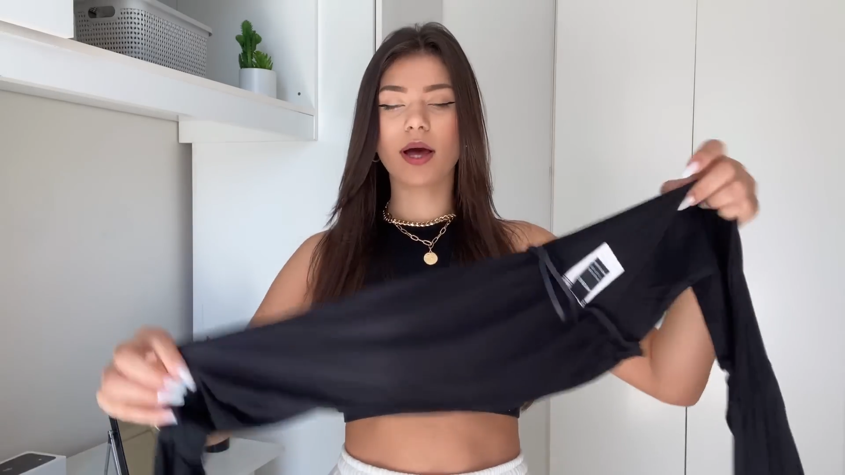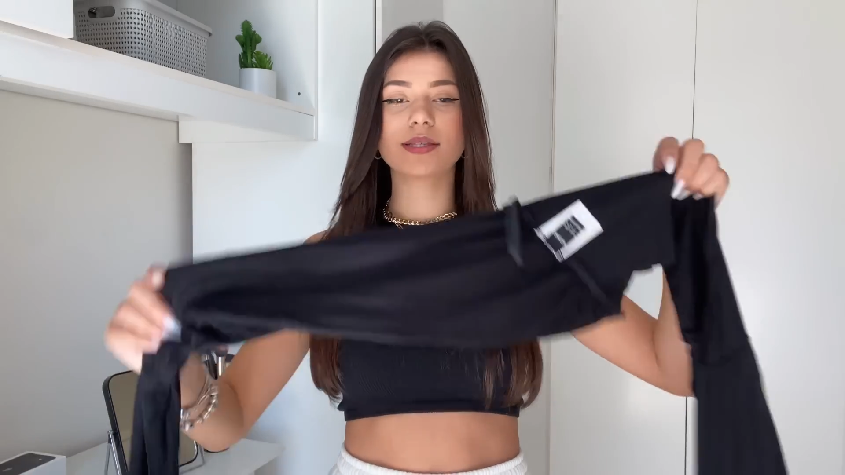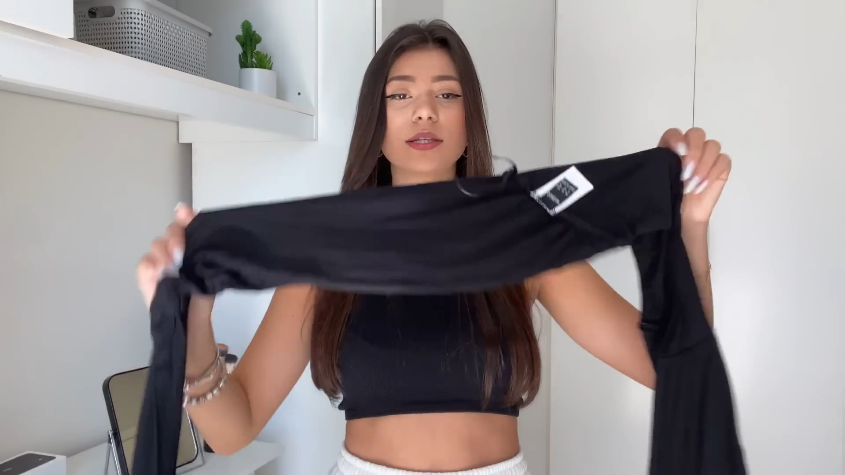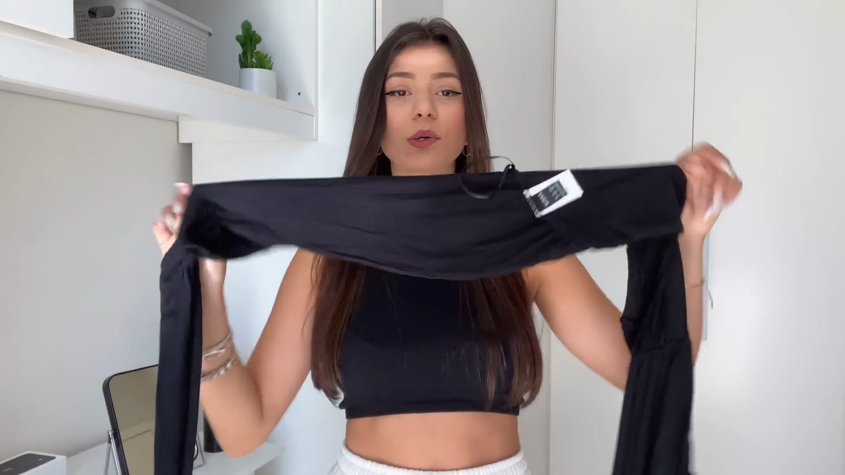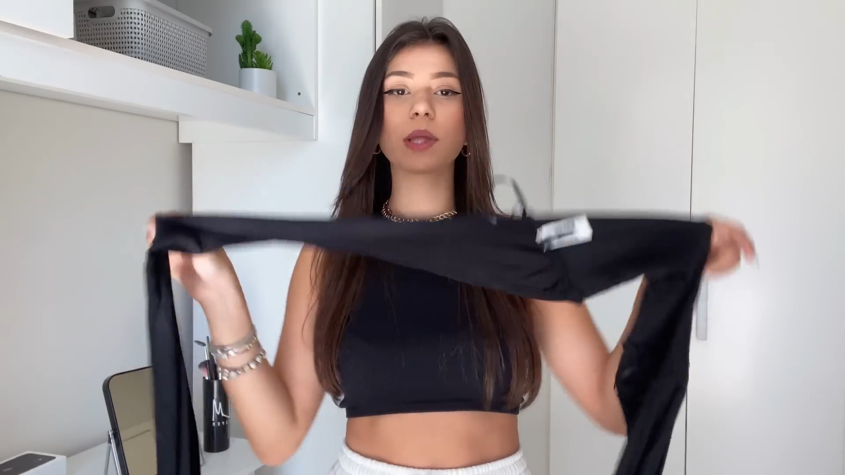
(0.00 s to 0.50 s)

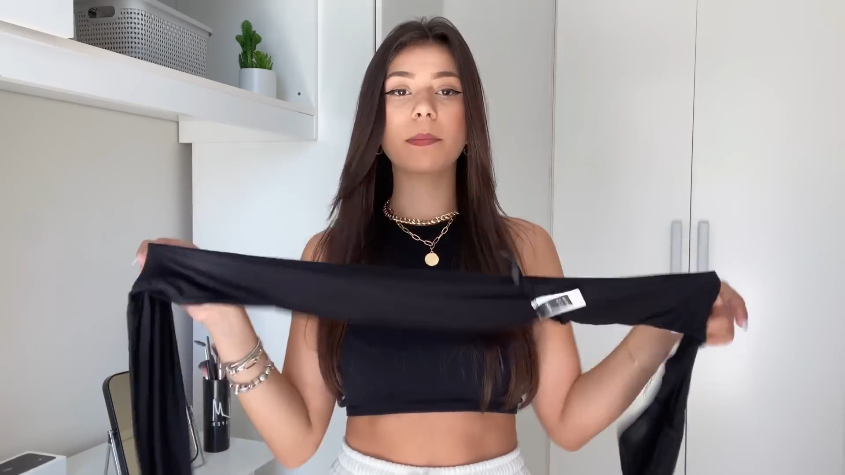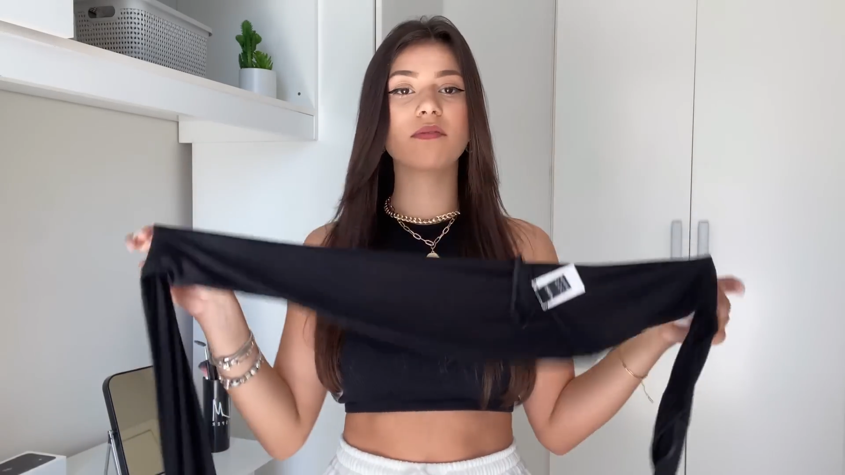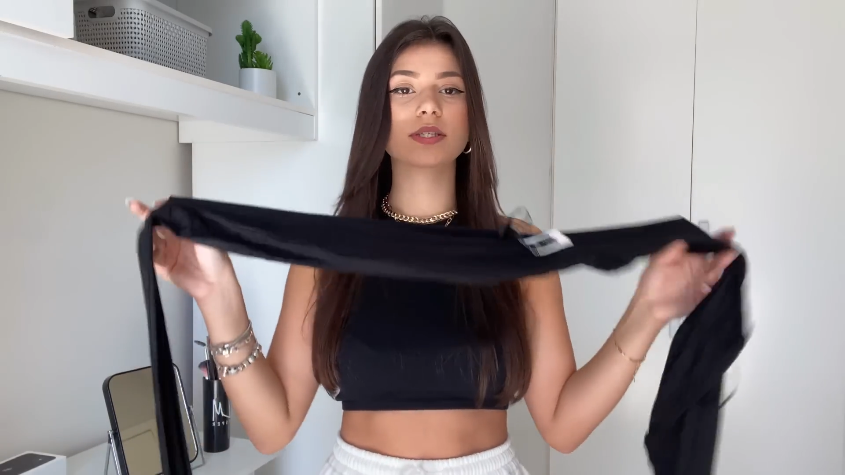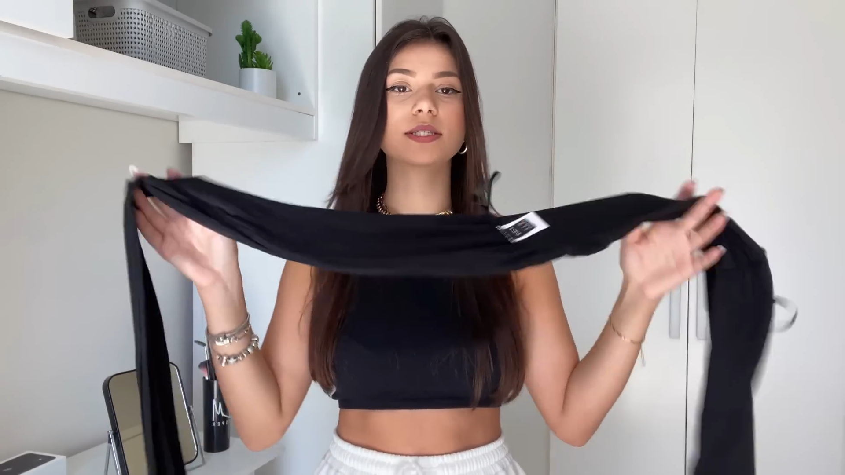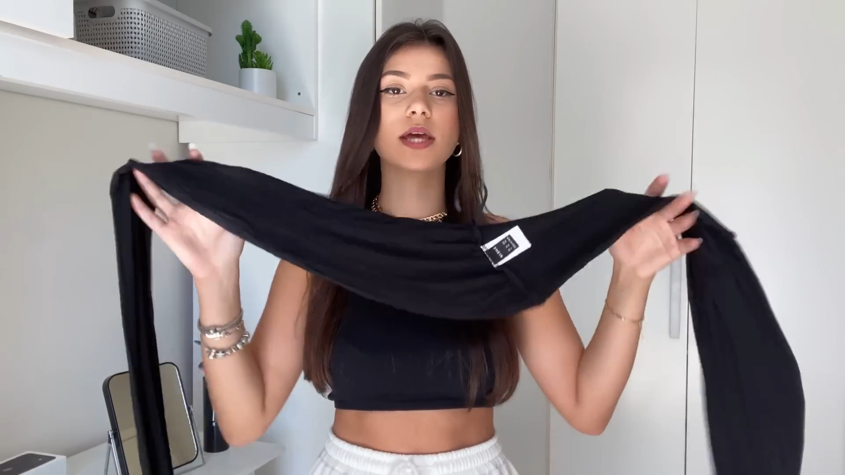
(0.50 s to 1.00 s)
Assim, não dá pra
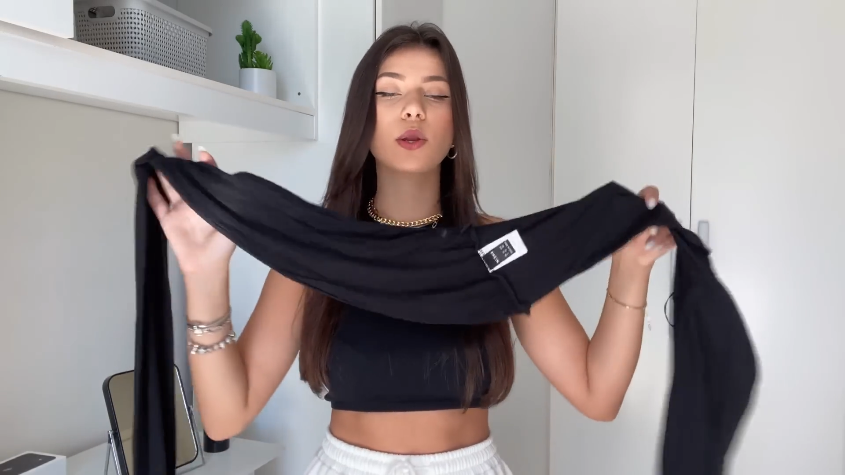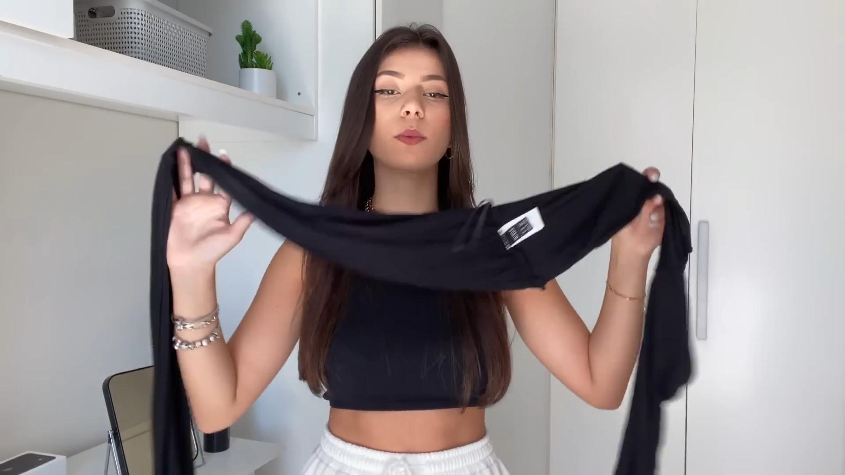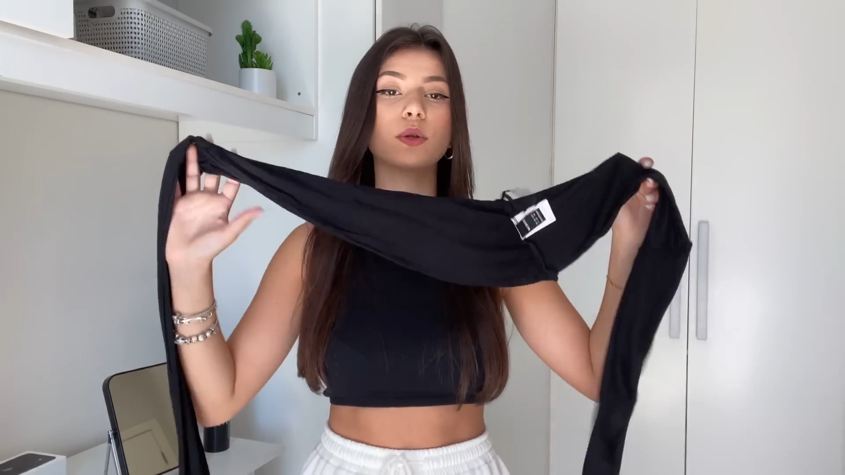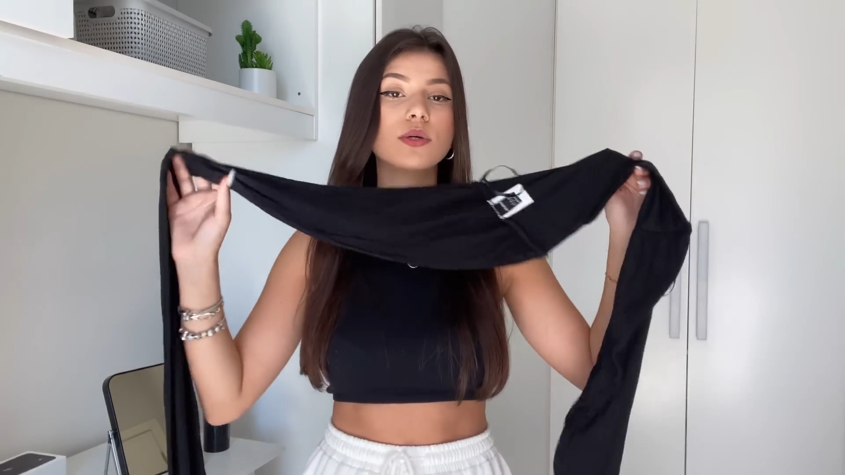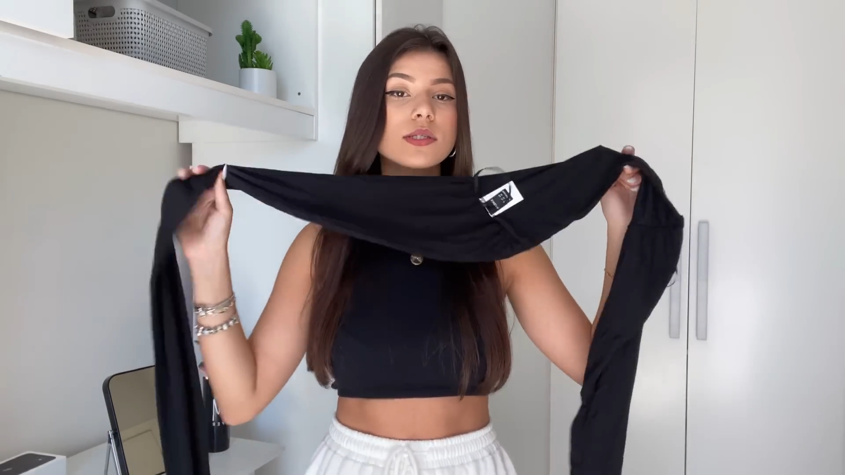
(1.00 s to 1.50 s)
vocês terem
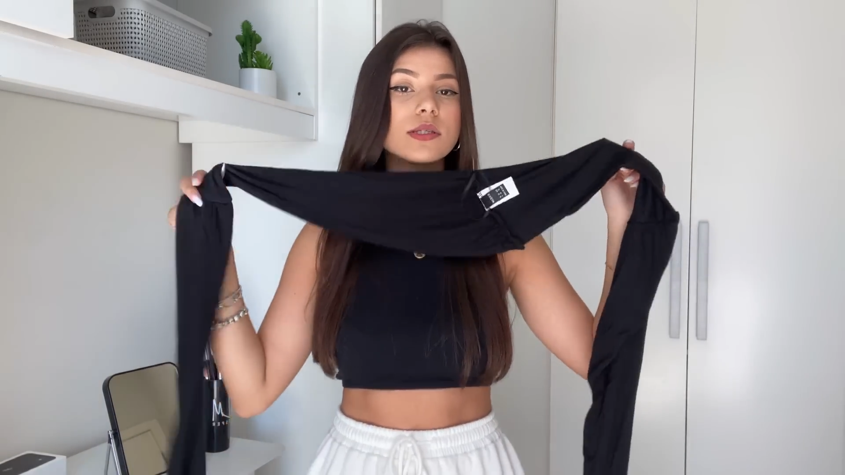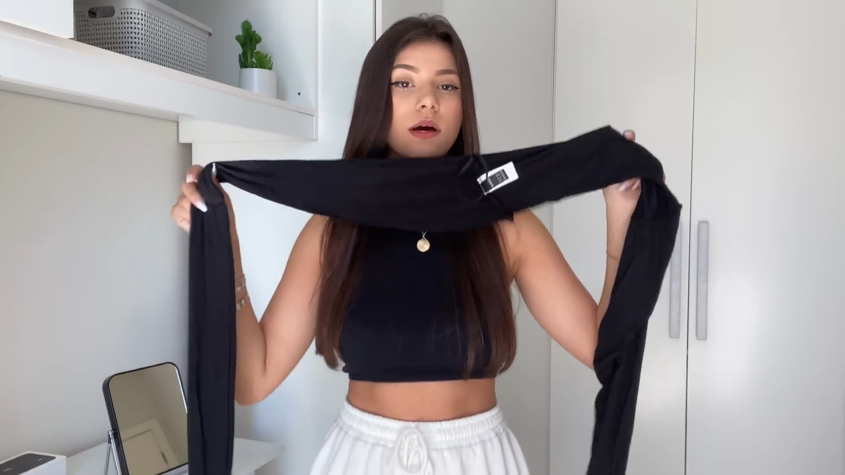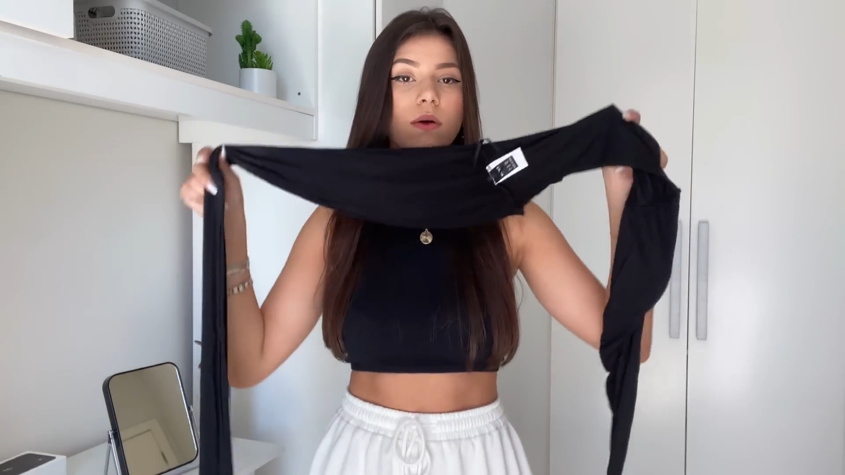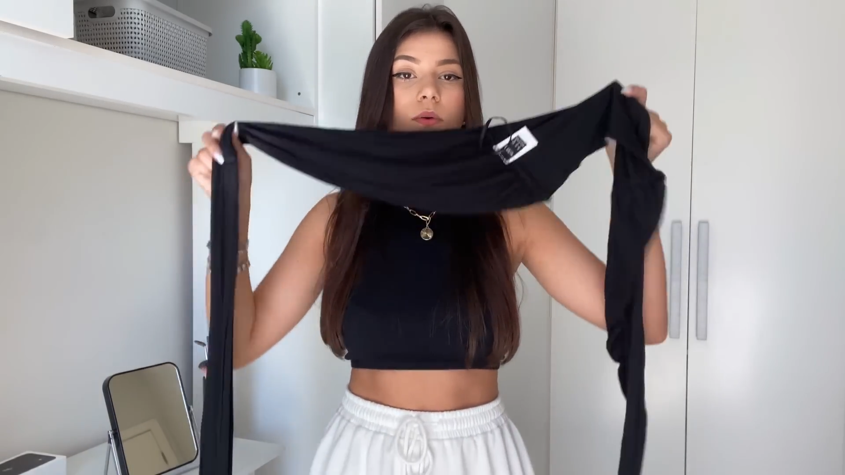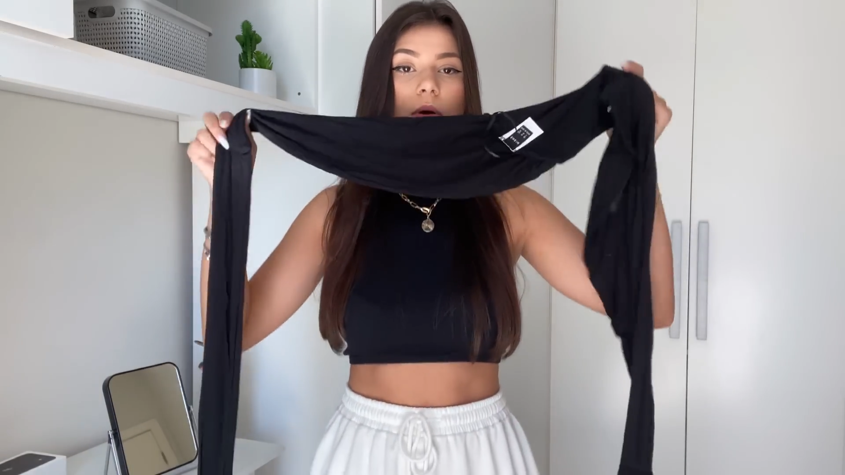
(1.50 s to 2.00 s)
uma
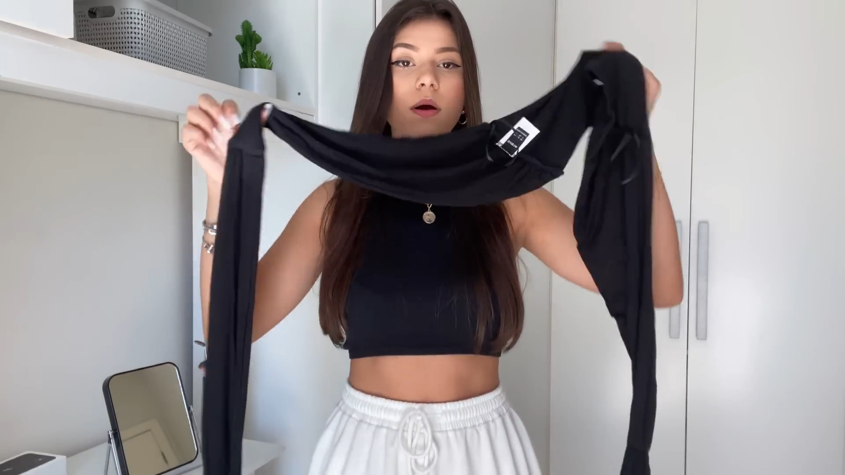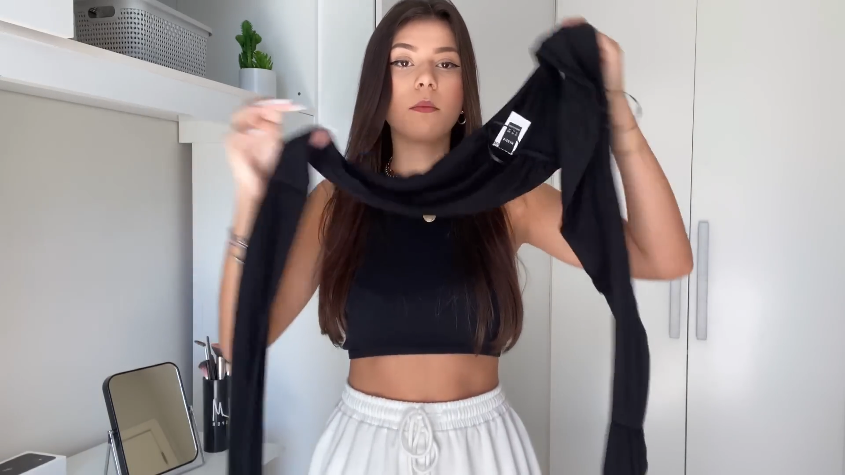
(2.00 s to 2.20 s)
noção,